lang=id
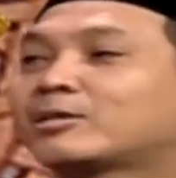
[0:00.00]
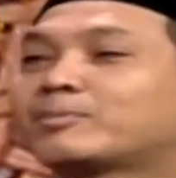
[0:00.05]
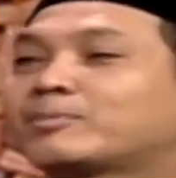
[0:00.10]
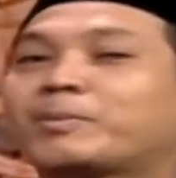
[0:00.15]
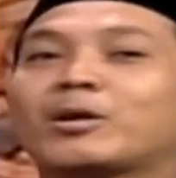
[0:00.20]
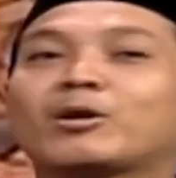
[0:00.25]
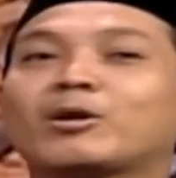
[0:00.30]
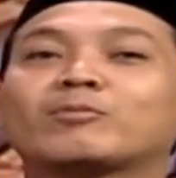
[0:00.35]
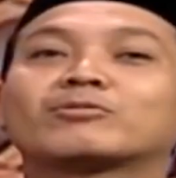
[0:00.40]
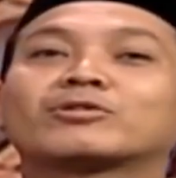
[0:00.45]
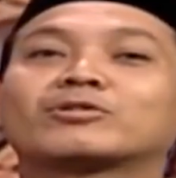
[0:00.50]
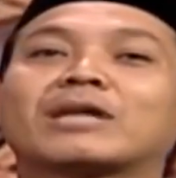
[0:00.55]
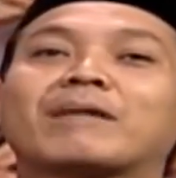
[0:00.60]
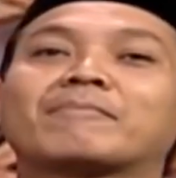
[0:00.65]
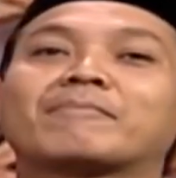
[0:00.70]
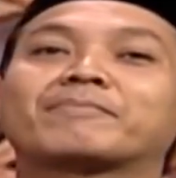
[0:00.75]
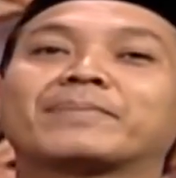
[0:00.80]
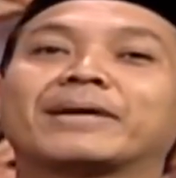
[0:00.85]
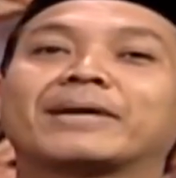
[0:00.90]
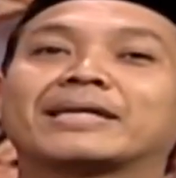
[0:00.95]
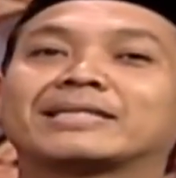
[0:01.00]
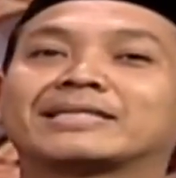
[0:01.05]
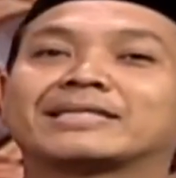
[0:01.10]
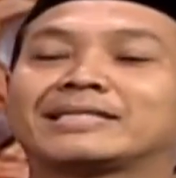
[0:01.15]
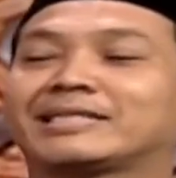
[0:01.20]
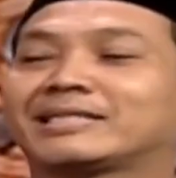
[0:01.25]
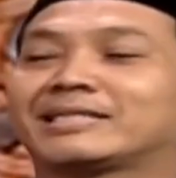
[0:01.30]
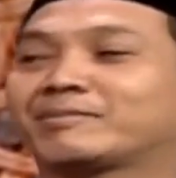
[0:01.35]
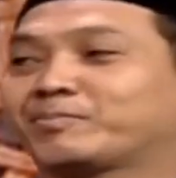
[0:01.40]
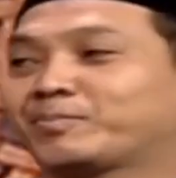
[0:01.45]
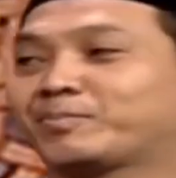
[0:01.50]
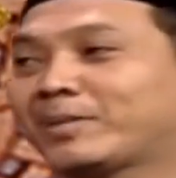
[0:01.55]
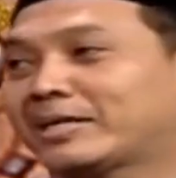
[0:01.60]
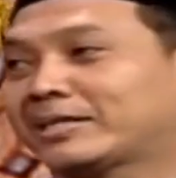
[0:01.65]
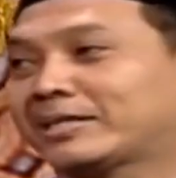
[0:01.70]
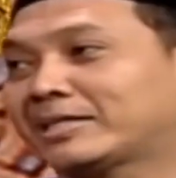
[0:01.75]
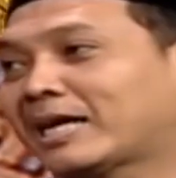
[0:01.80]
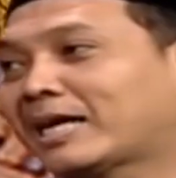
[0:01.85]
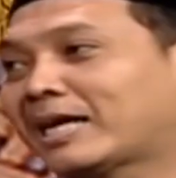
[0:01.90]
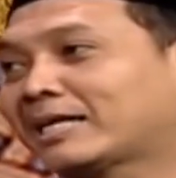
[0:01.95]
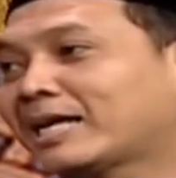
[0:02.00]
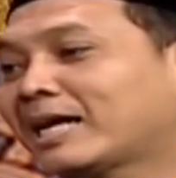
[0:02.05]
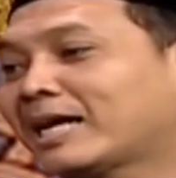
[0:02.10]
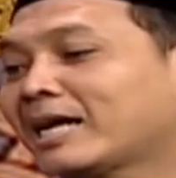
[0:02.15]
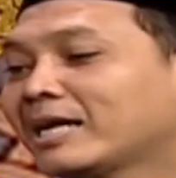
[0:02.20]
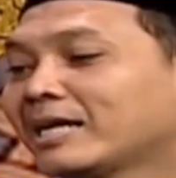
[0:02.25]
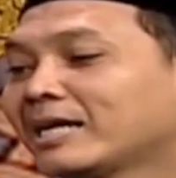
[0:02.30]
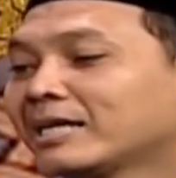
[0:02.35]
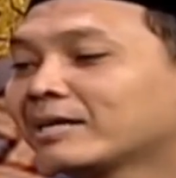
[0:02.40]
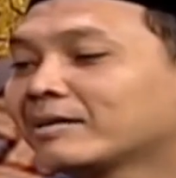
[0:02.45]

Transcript: Belum sampai di tempat sana,